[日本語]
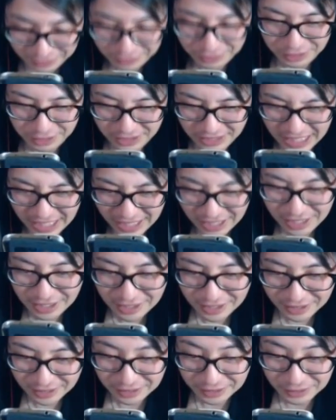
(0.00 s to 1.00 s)
いい、
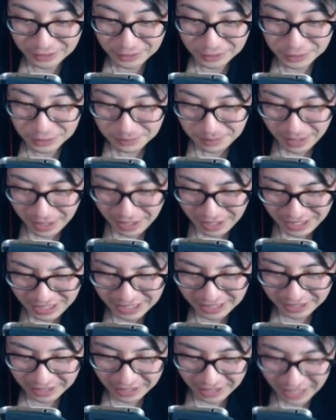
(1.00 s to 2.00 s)
う
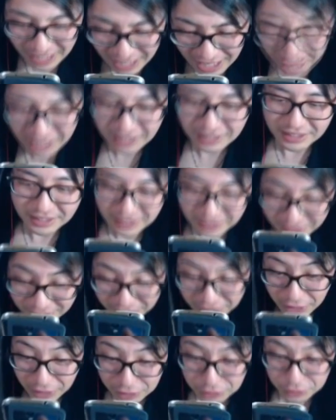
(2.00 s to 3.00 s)
まい。あ、
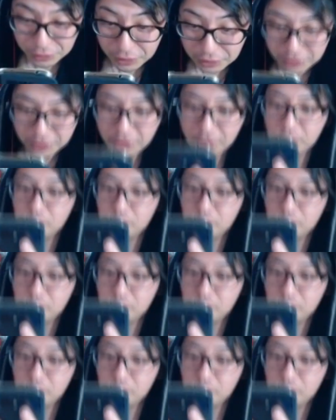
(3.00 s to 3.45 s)
光ずれ